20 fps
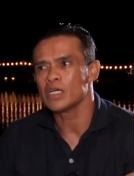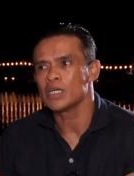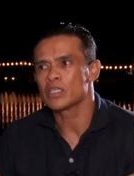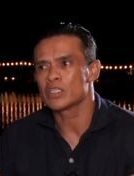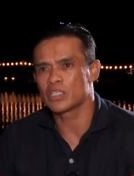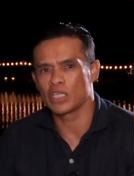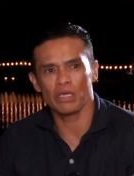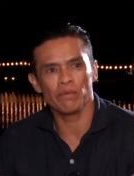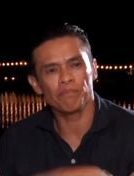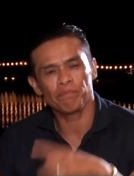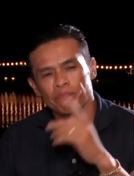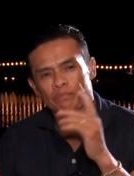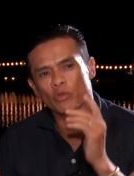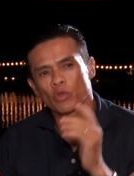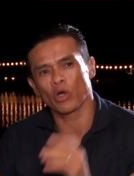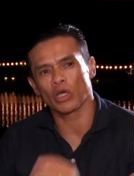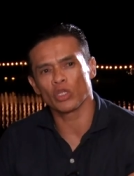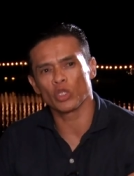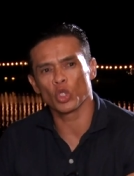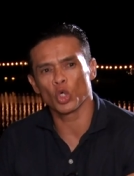Sí,
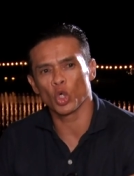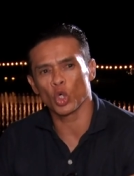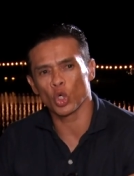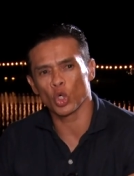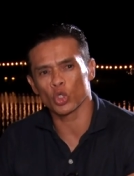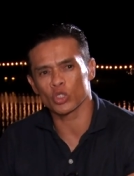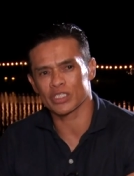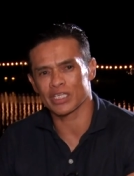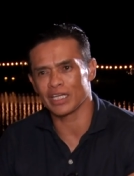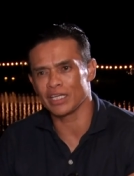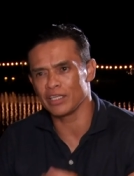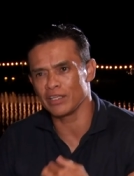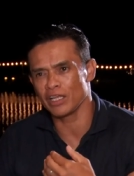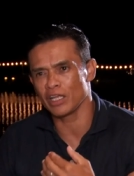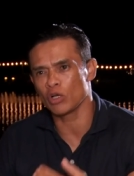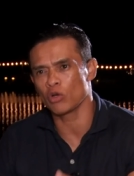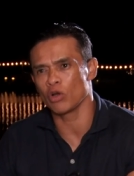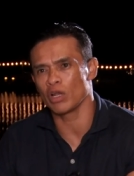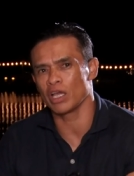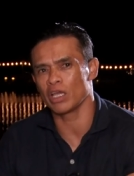cuando salí
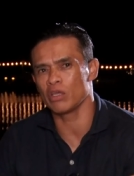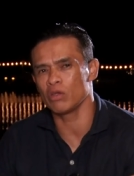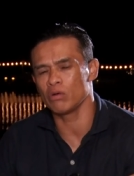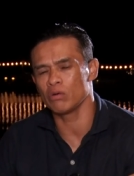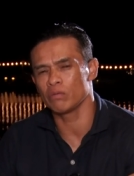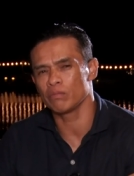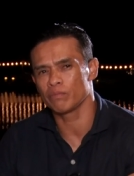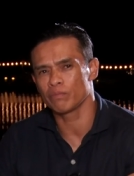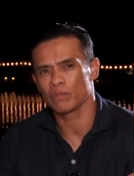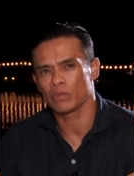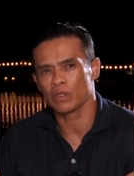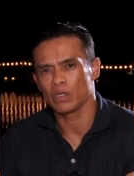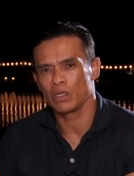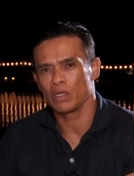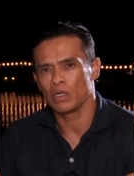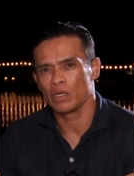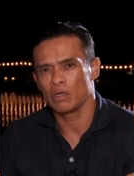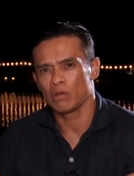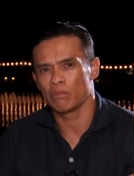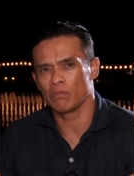del colegio
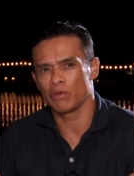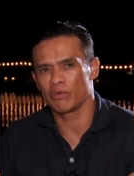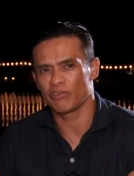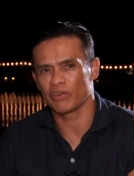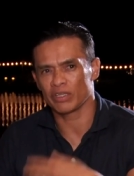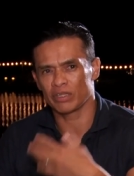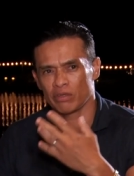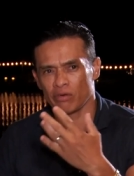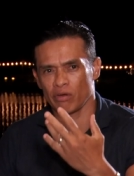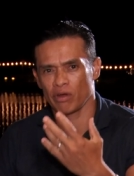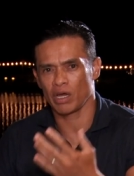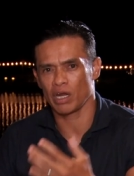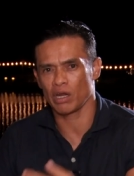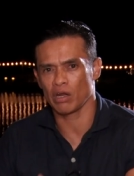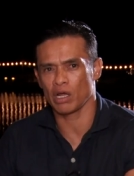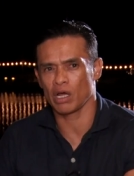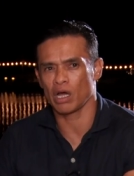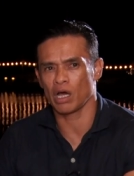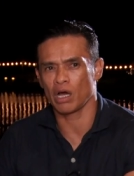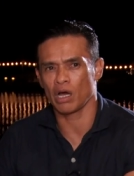me fui a trabajar
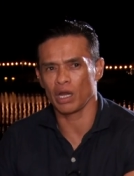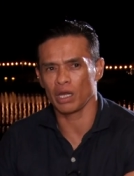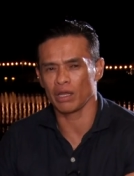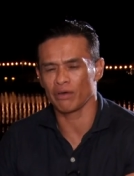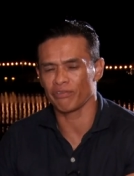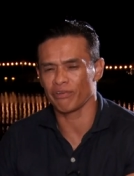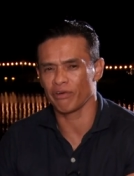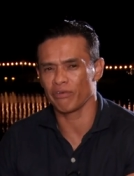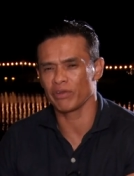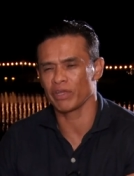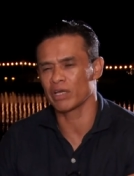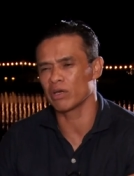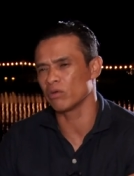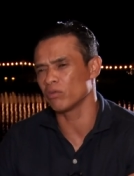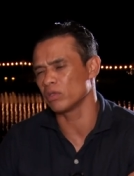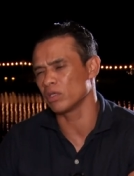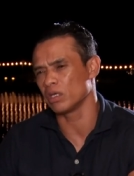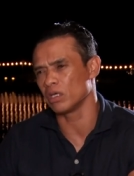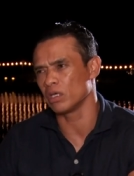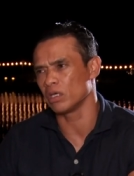a, la fábrica
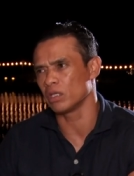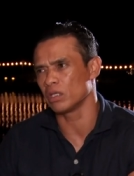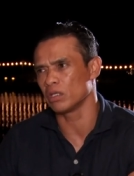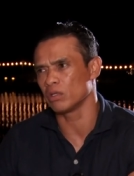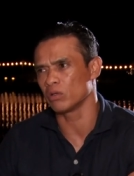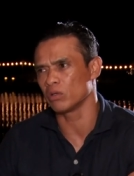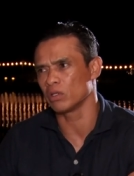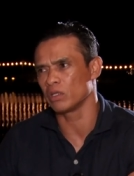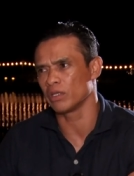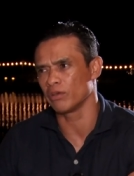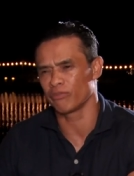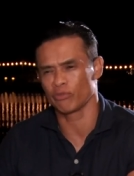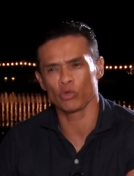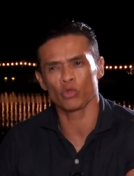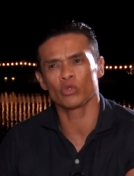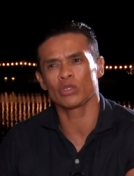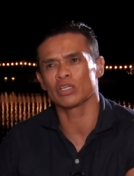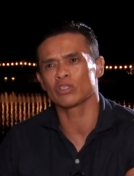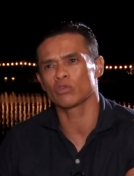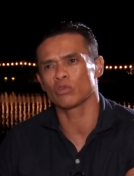donde, de,
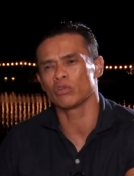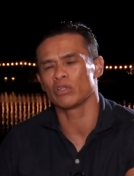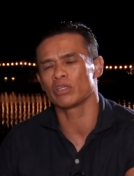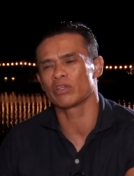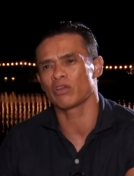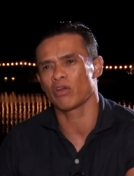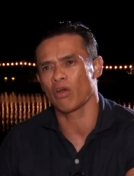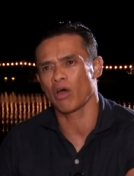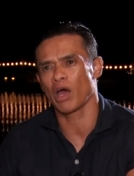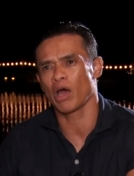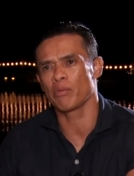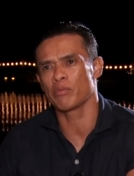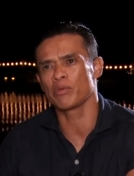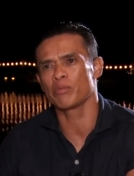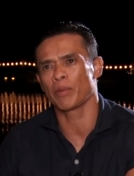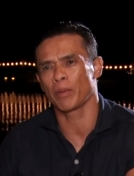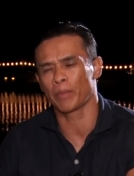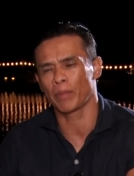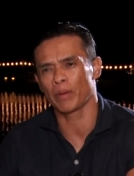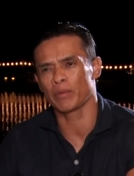frutas donde trabajaba mi
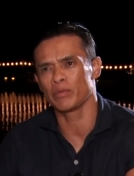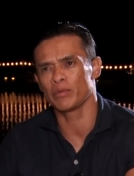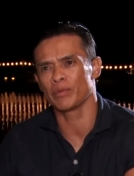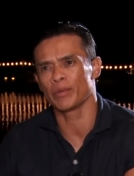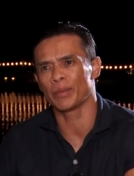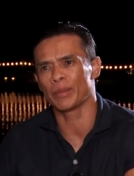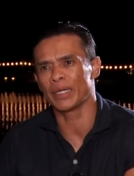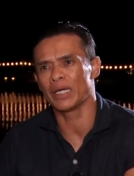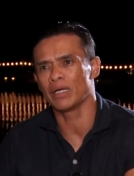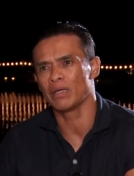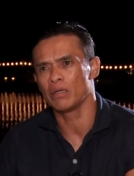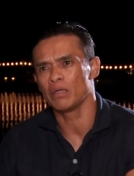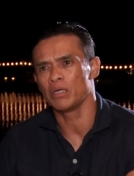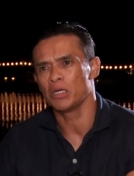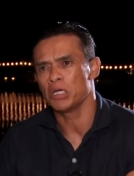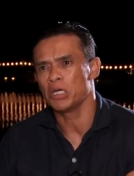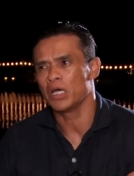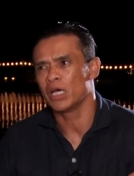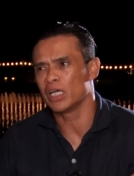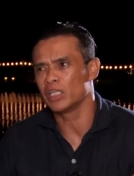papá y mi mamá.
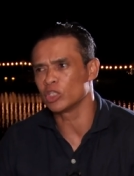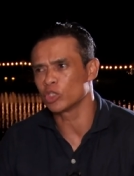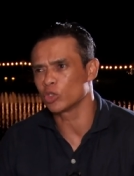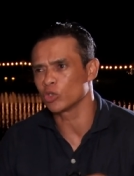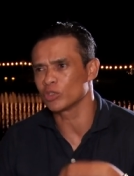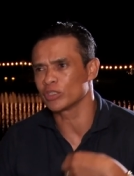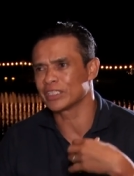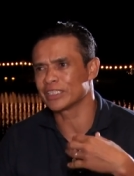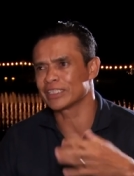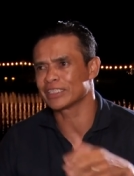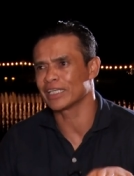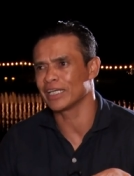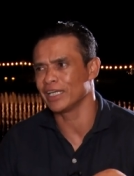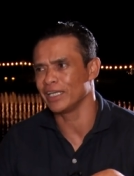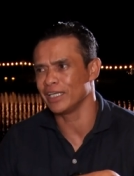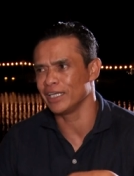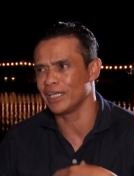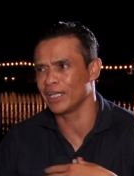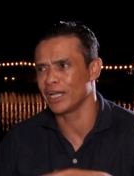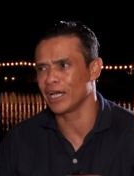Entonces
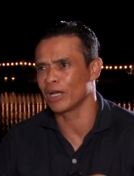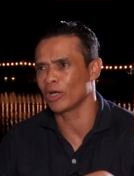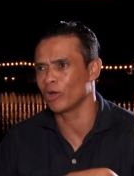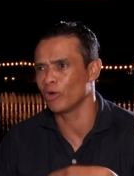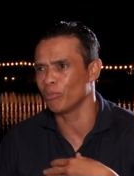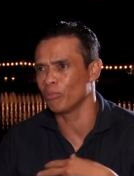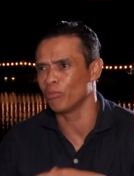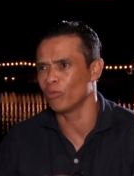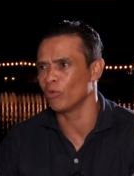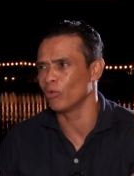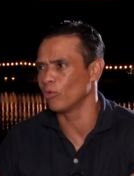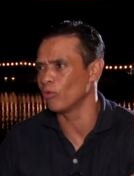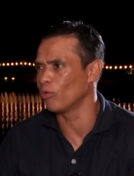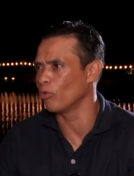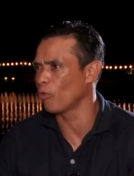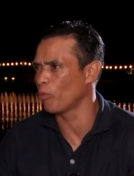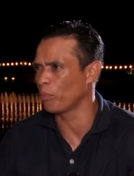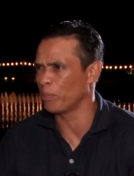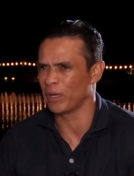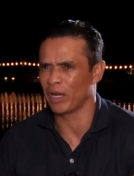ahí era como
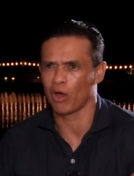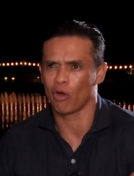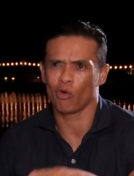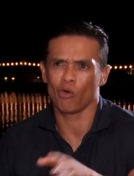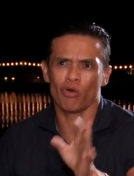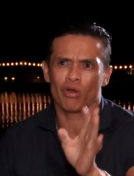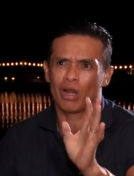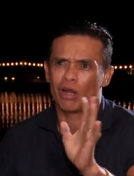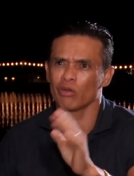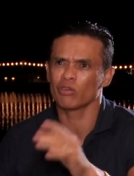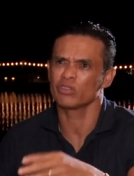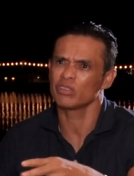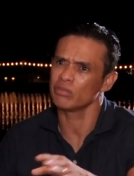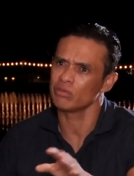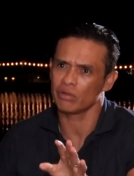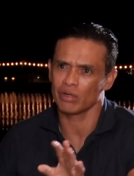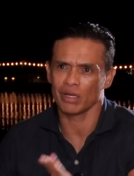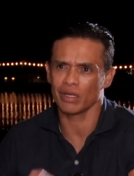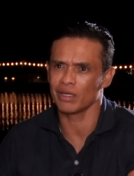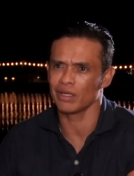operador, algo así,
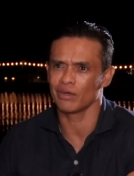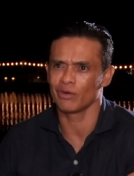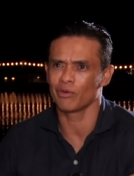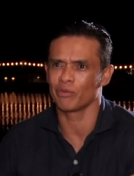¿verdad?